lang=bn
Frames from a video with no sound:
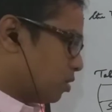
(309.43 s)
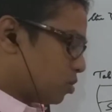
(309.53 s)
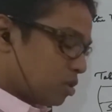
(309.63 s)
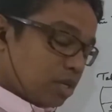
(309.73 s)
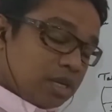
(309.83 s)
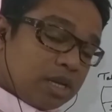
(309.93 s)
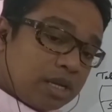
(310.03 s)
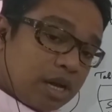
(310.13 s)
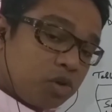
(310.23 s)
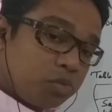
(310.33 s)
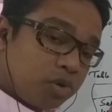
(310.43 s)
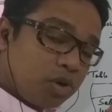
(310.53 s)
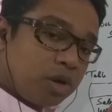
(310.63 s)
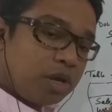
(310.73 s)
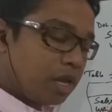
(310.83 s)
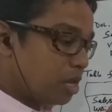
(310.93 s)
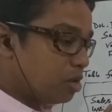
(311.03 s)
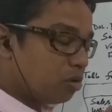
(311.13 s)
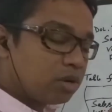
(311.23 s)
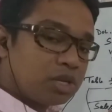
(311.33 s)
কস্টটা কার উপর হয় এই
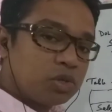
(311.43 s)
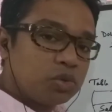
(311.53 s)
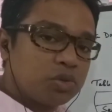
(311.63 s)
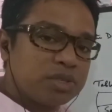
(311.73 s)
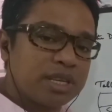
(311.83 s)
অঙ্কে যত